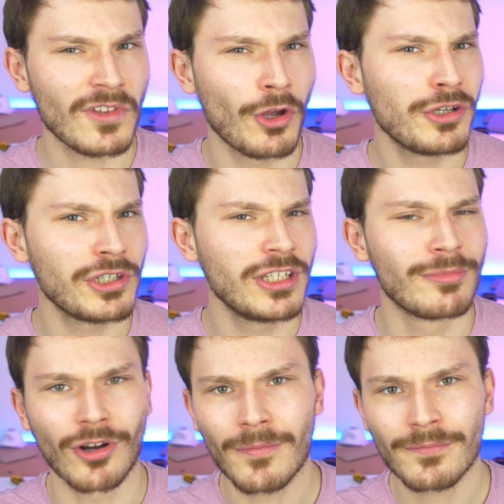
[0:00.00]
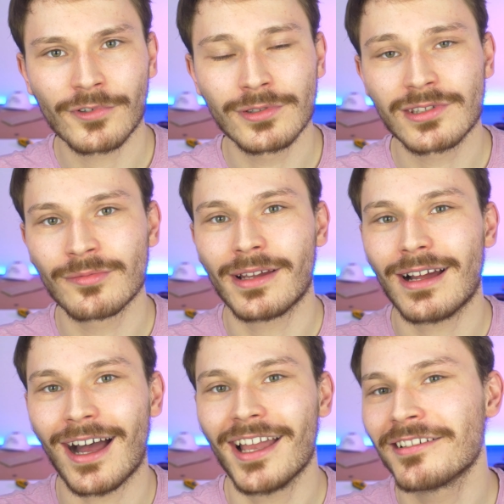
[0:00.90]
Könnte ich die bekommen? Und zu
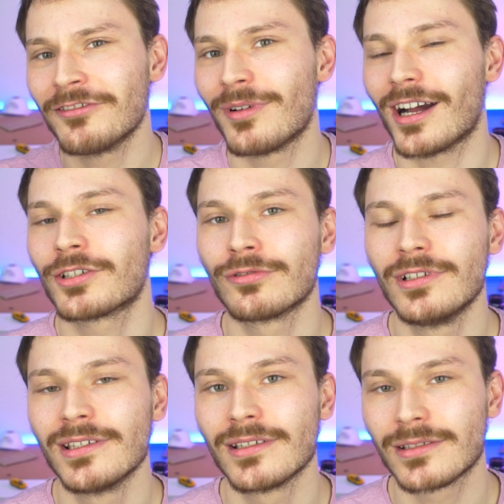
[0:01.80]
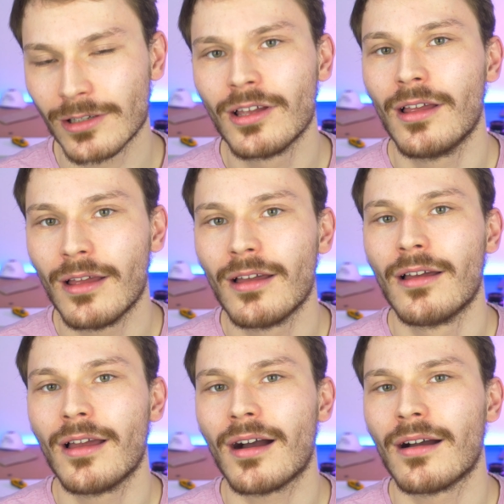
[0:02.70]
meiner eigenen Überraschung hieß es,
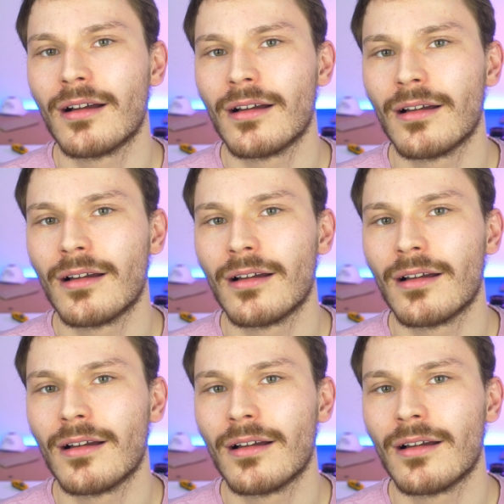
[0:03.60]
ja,